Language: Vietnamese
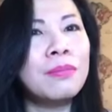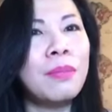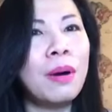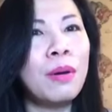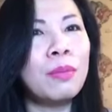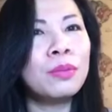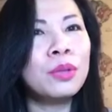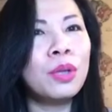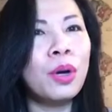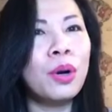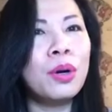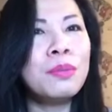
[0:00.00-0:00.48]

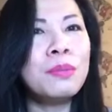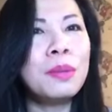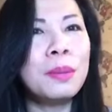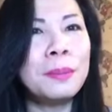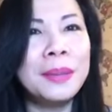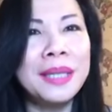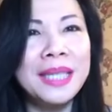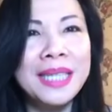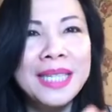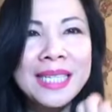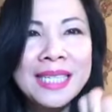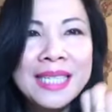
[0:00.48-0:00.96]
bóng tối mà
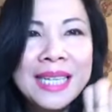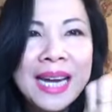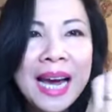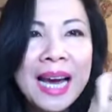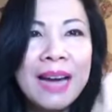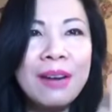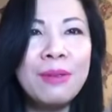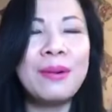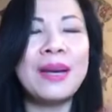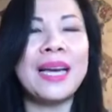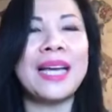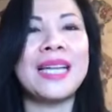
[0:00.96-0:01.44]
mình đi
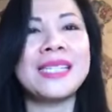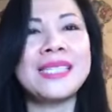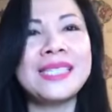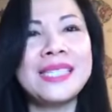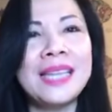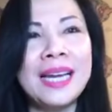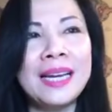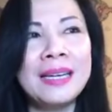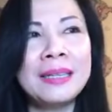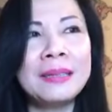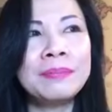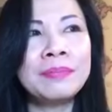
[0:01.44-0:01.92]
ra ngoài ánh
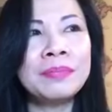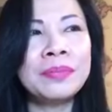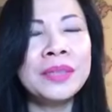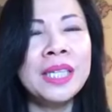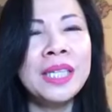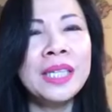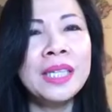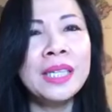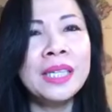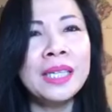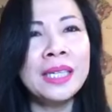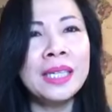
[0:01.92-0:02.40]
sáng
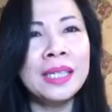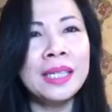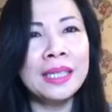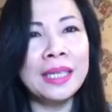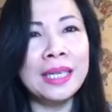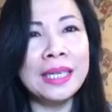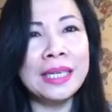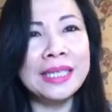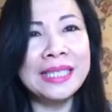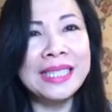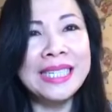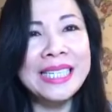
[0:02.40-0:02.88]

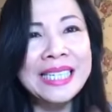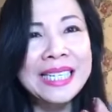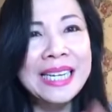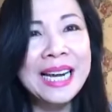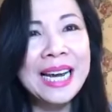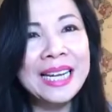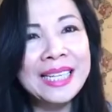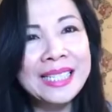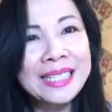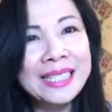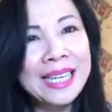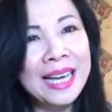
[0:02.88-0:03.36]
thì đi ra
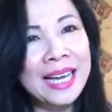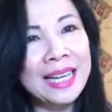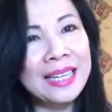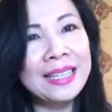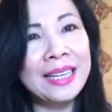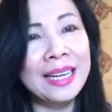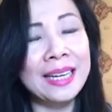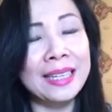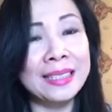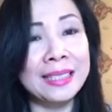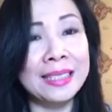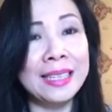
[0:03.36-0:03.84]
ánh sáng
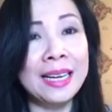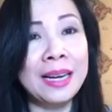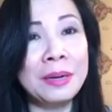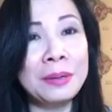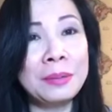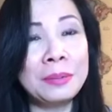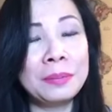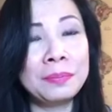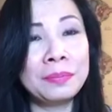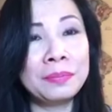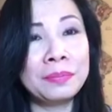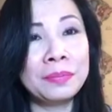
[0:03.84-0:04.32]
là làm sao